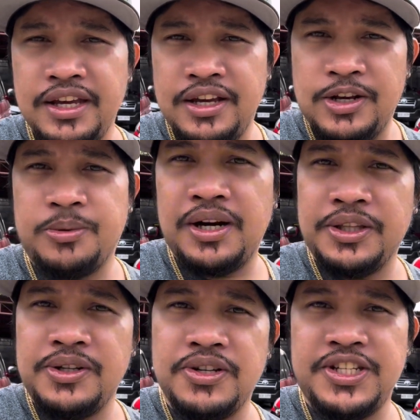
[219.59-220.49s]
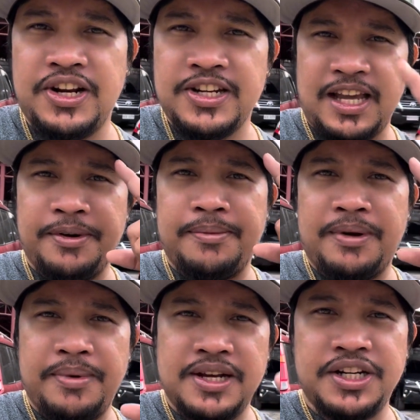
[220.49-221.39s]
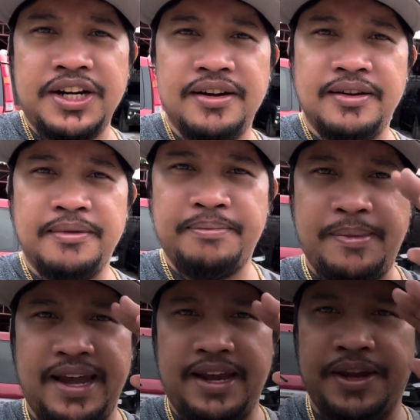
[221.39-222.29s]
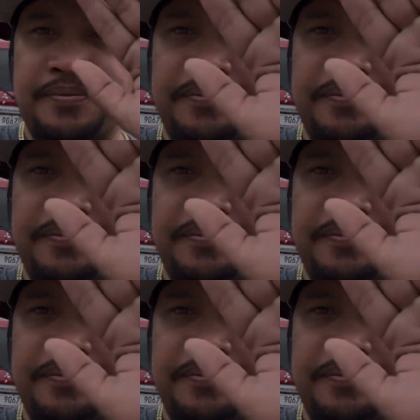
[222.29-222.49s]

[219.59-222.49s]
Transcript: So muna to. See you next time mga mga, mga sir. Bye-bye.